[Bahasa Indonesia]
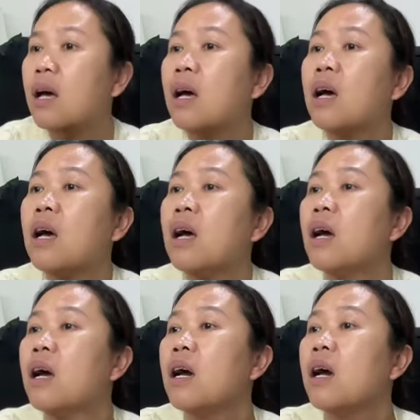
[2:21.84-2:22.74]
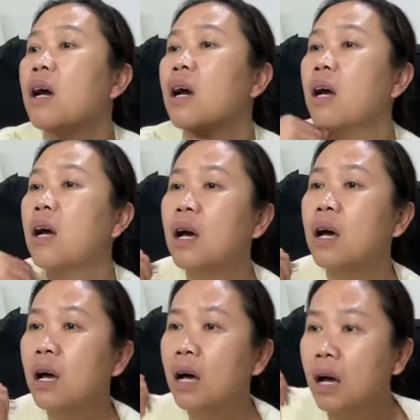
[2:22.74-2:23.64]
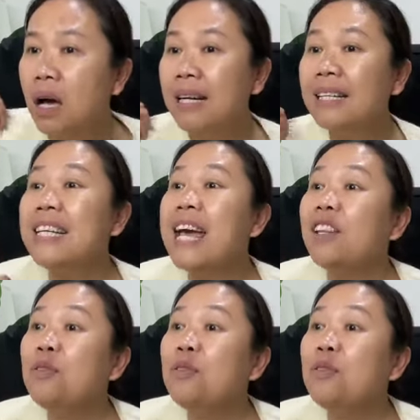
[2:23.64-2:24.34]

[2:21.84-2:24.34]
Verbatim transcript: Ya cari kan. Dia